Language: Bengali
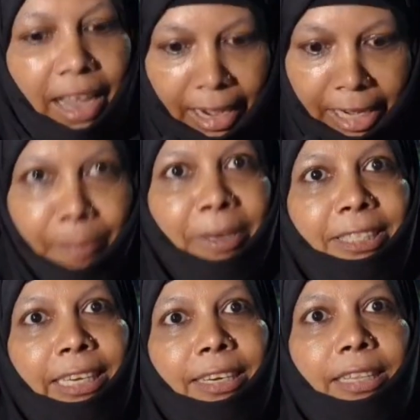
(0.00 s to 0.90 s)
হান্ড্রেড
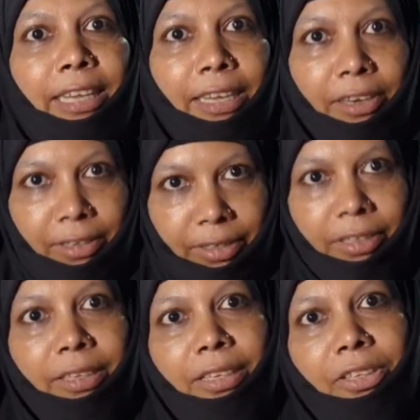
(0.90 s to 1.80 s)
পার্সেন্ট এটা দেখার
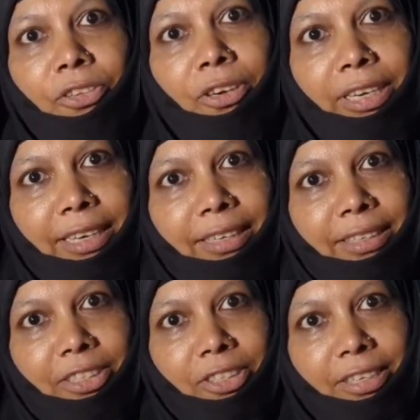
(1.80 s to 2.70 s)
দরকার
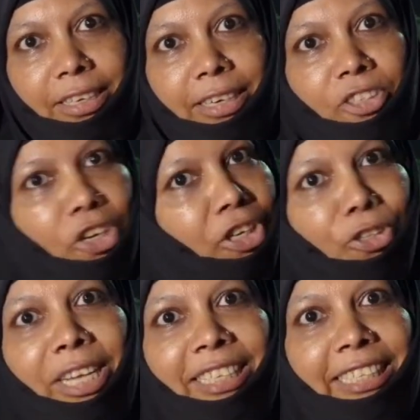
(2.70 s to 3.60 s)
সরকার তো
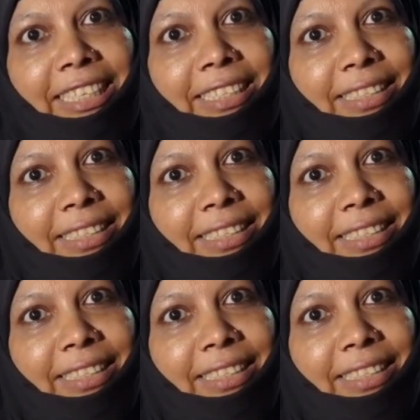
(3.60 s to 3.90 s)
দেখছে না